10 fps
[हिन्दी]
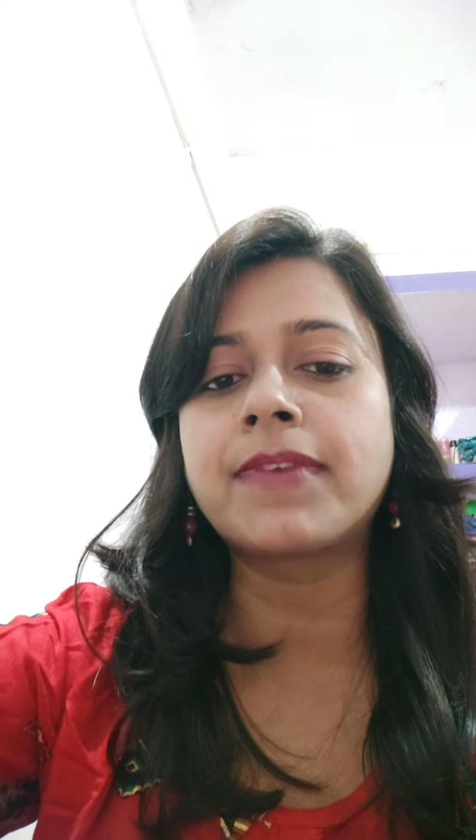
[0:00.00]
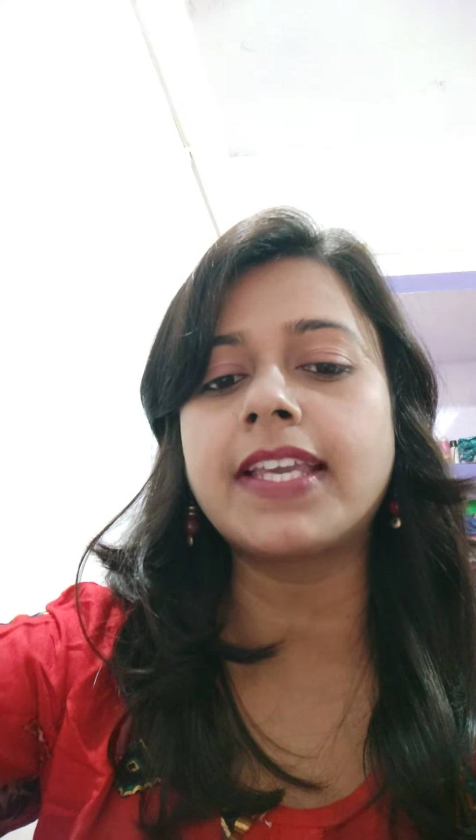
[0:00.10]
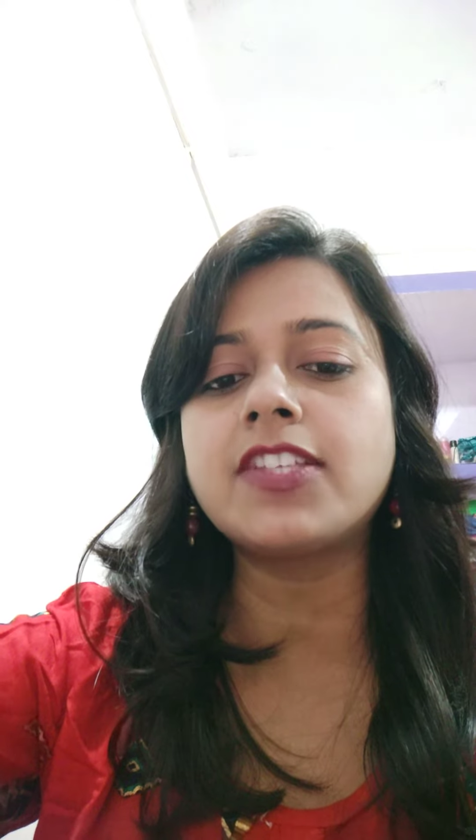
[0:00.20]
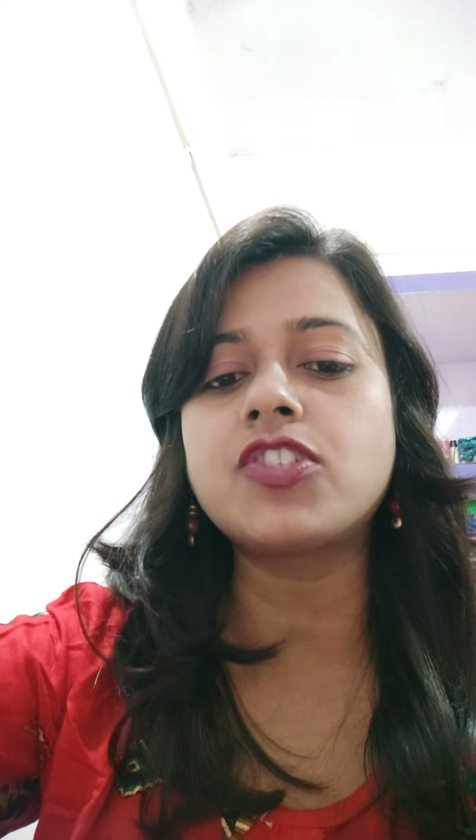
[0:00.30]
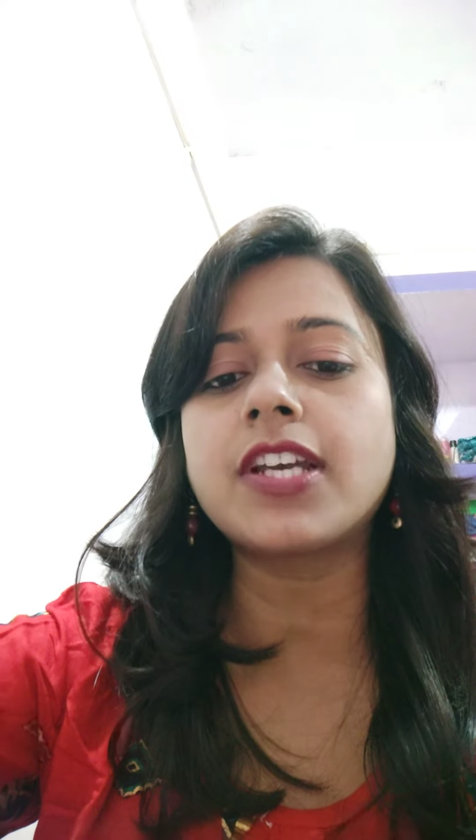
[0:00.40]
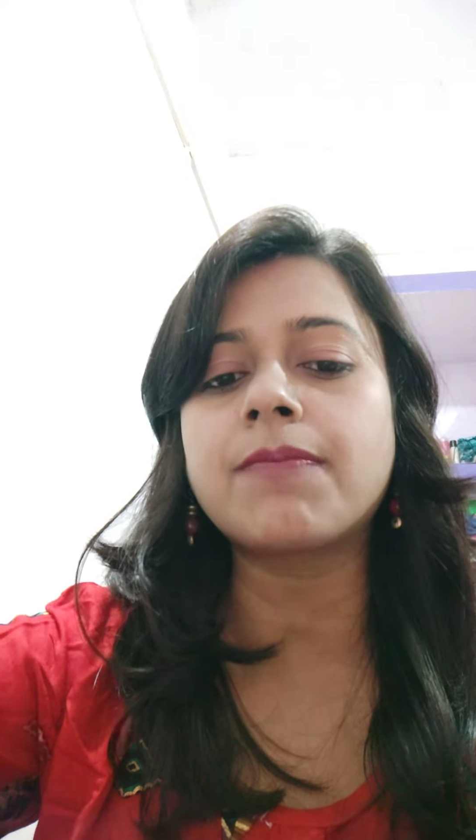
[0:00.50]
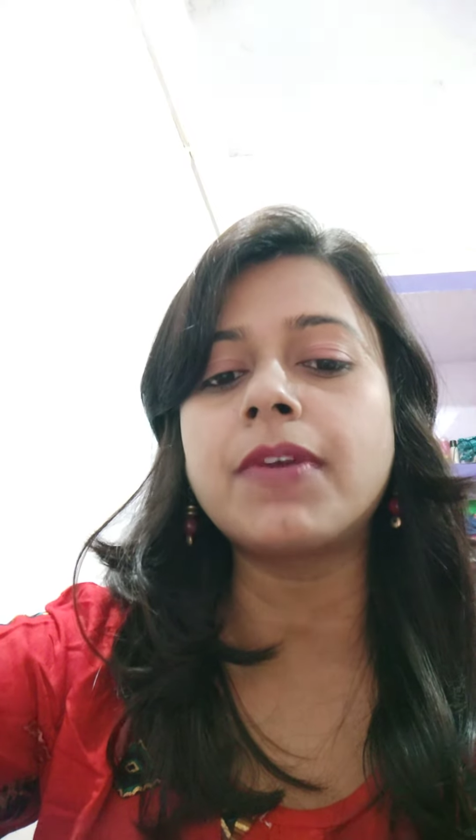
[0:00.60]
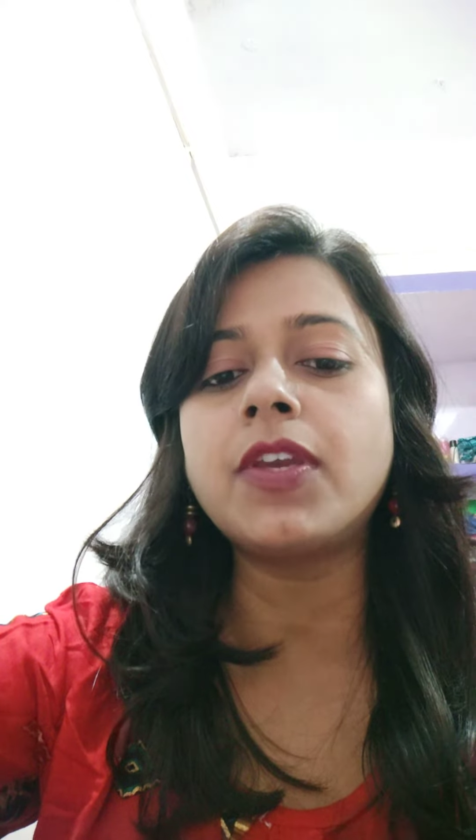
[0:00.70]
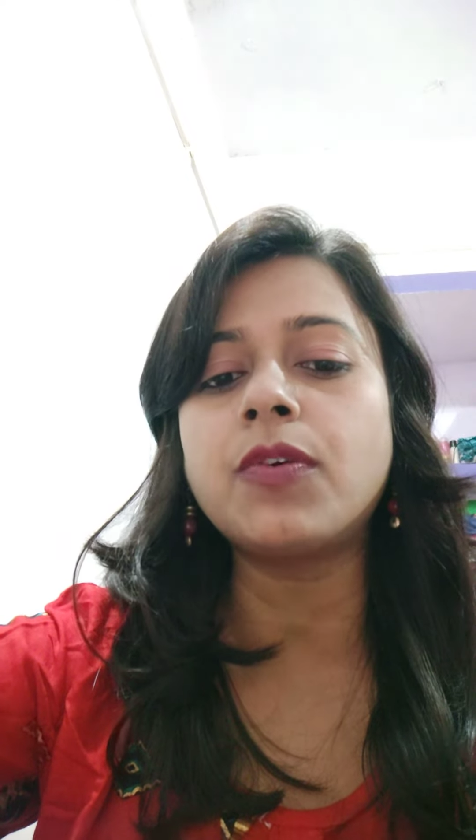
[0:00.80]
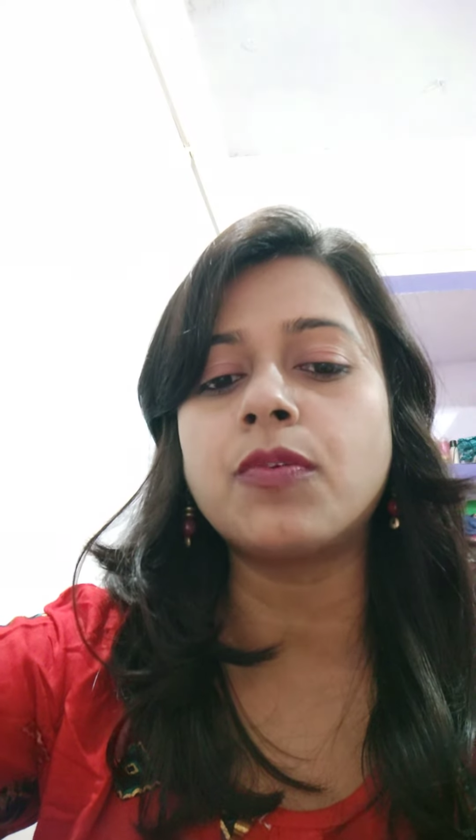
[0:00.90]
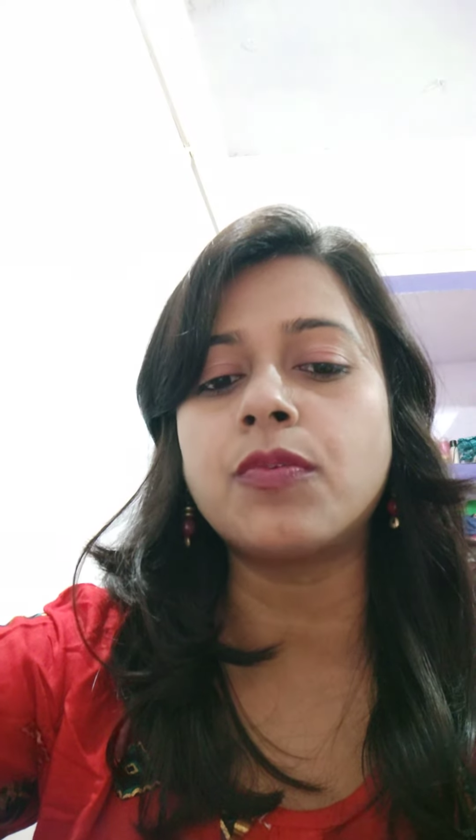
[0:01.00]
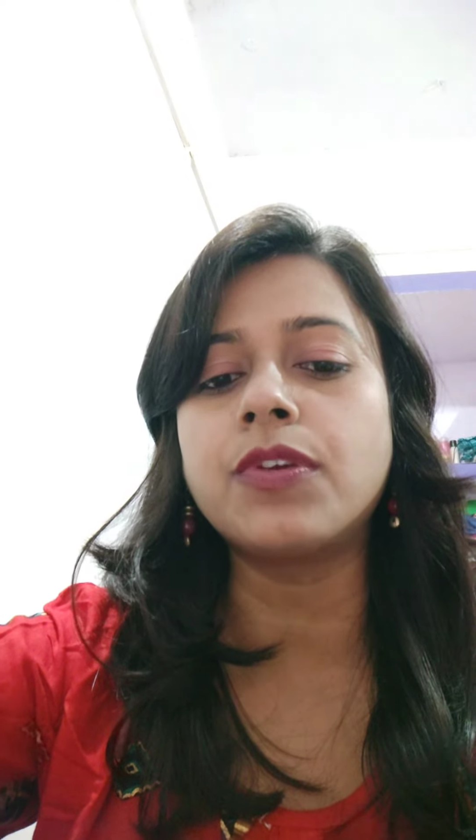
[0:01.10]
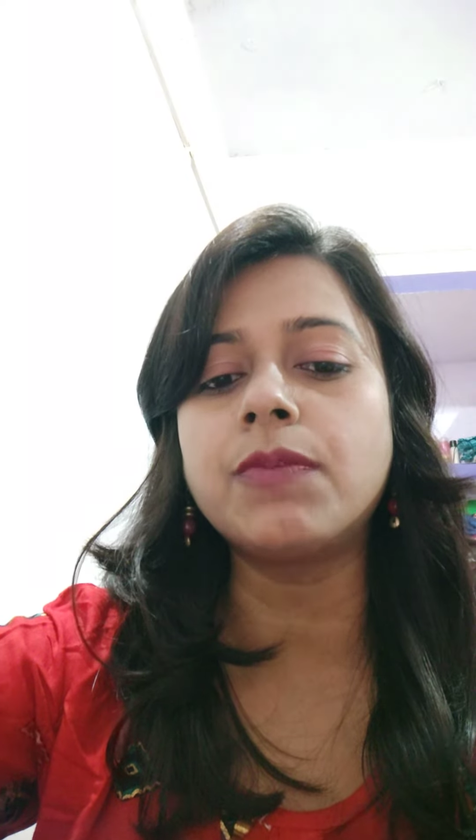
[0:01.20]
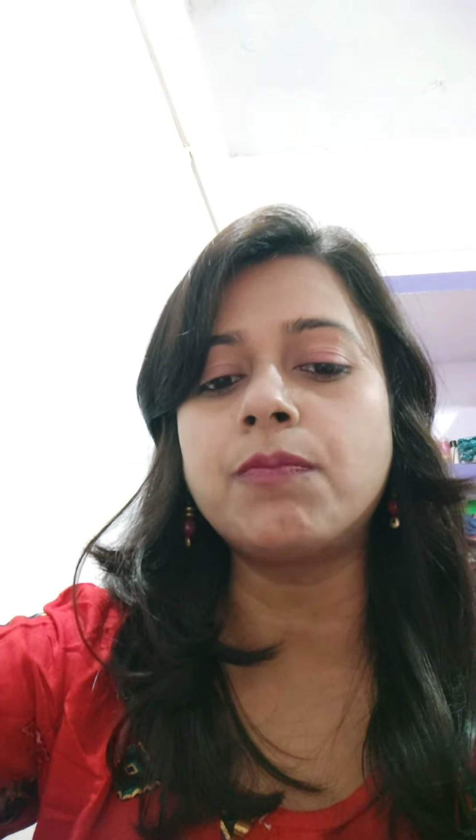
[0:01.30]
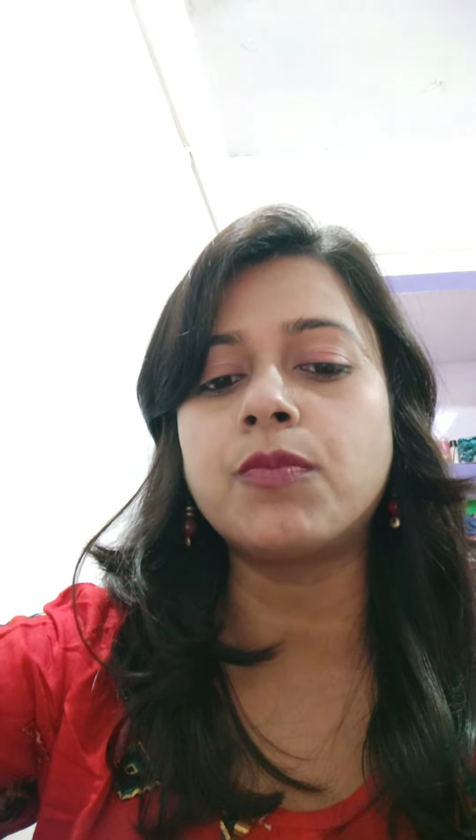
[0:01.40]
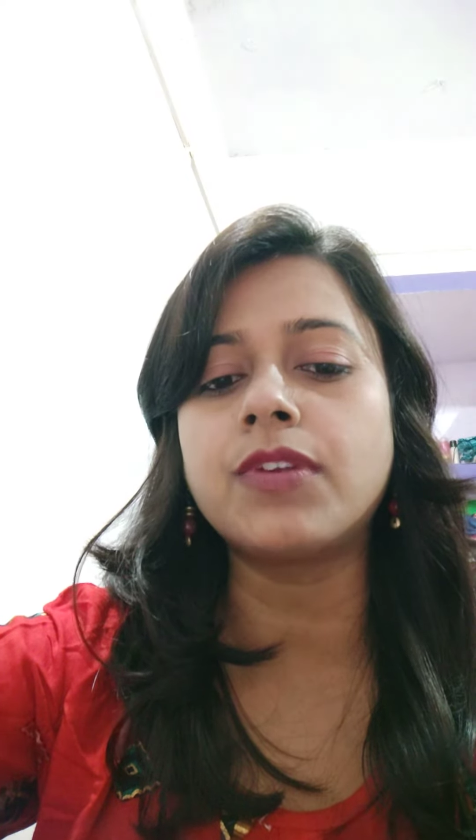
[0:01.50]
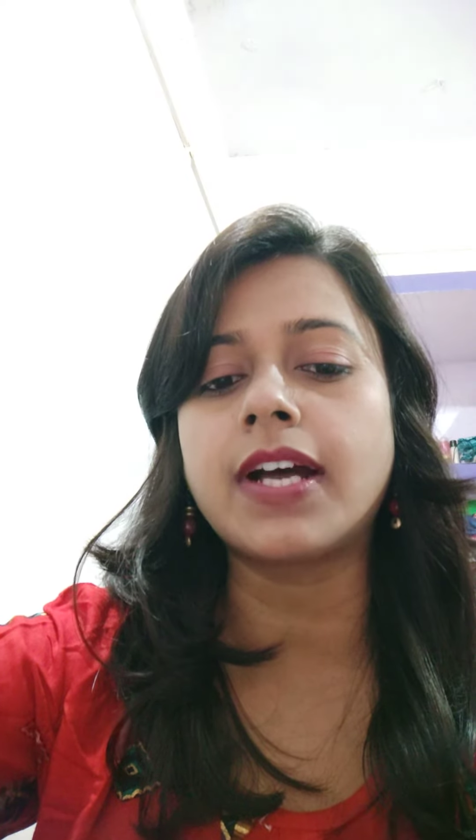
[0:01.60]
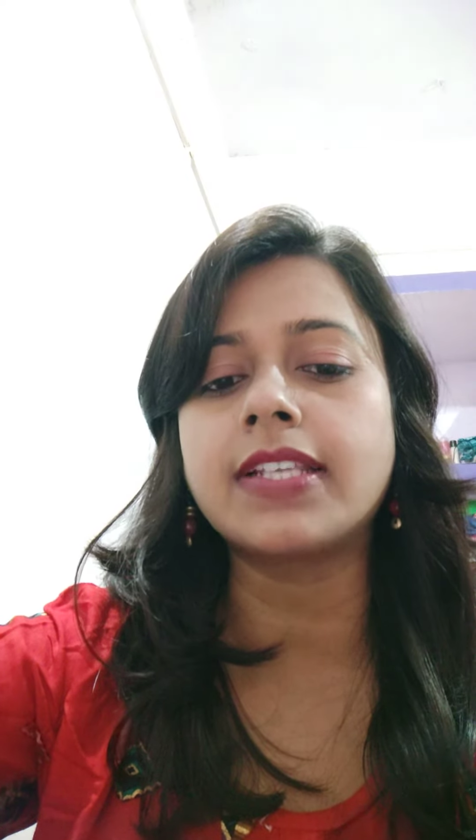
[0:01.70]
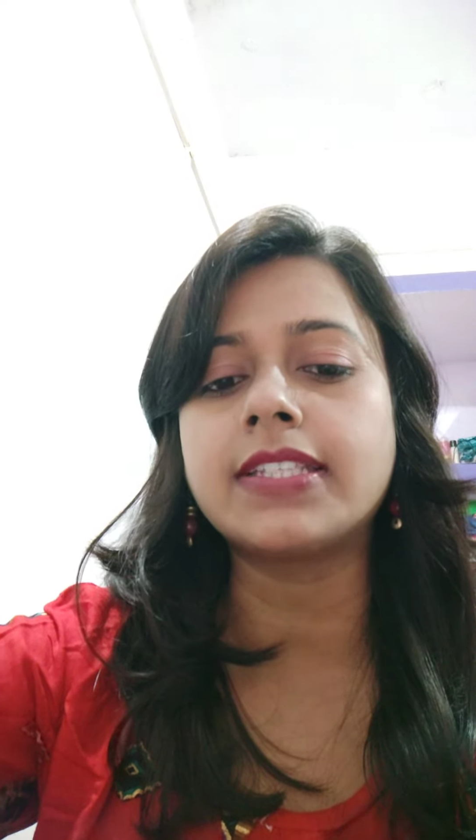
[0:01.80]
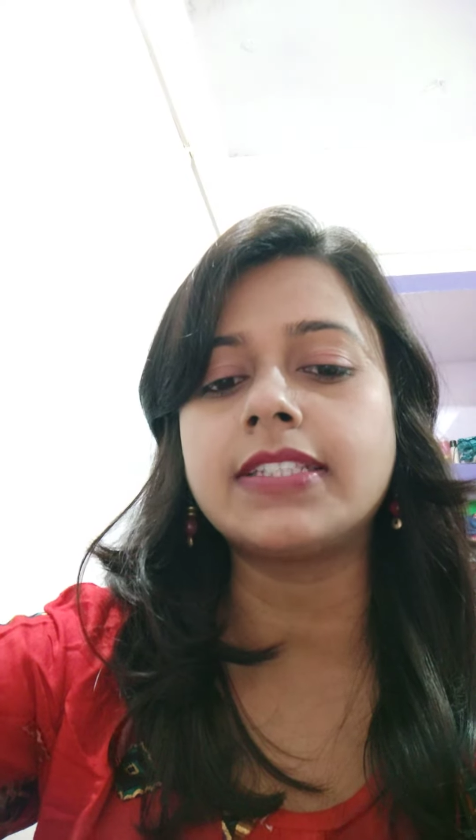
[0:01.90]
के जग में हुई
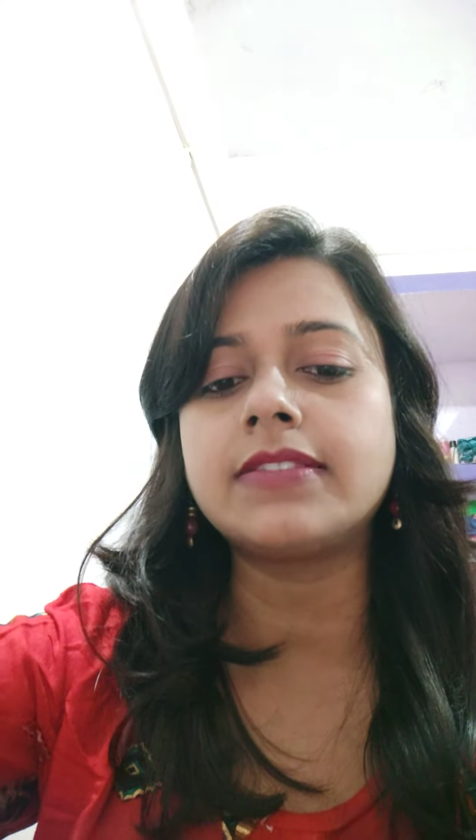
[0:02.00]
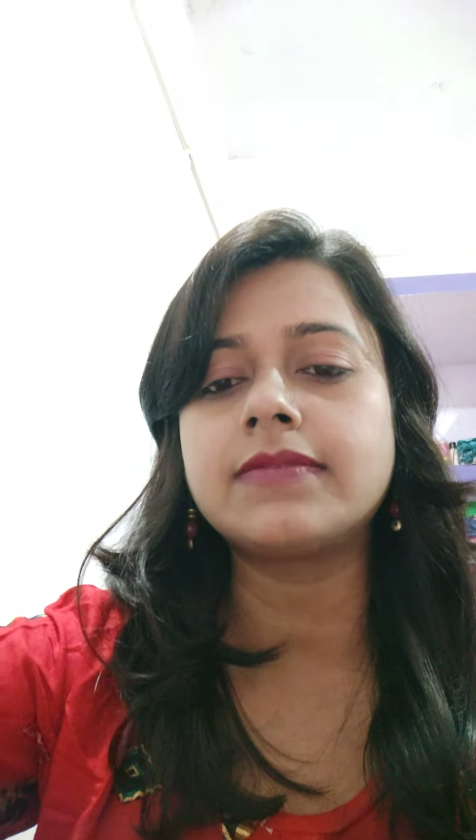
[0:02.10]
पुरानी